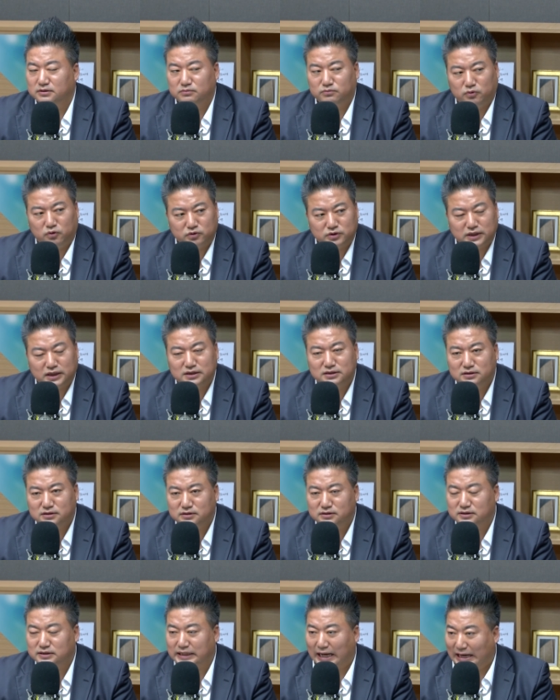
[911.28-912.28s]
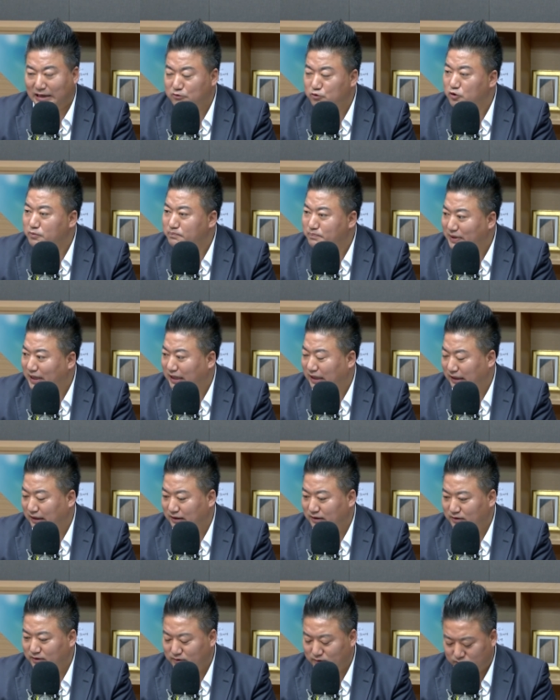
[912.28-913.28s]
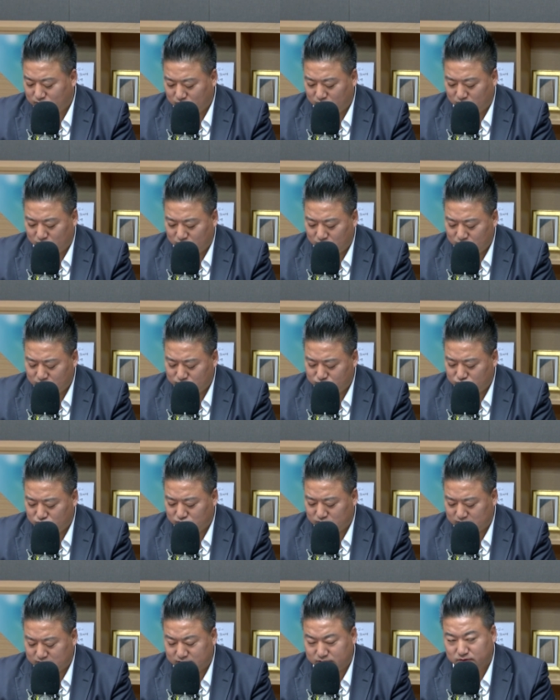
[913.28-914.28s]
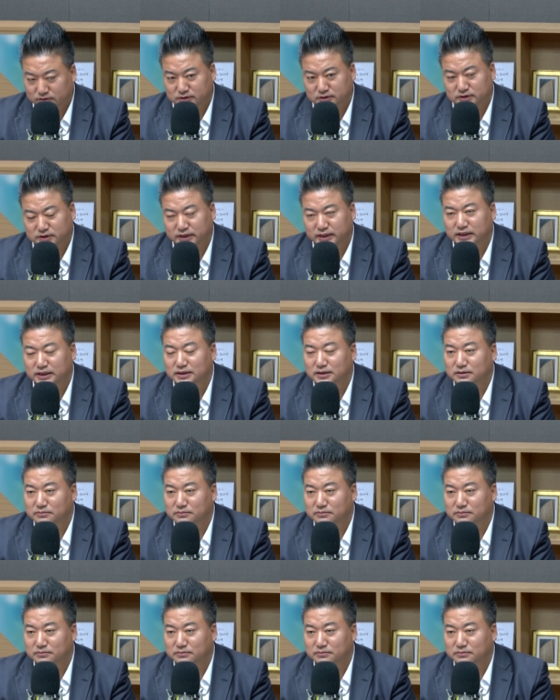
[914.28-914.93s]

보다 더 당권파로 분류가 되고 있는데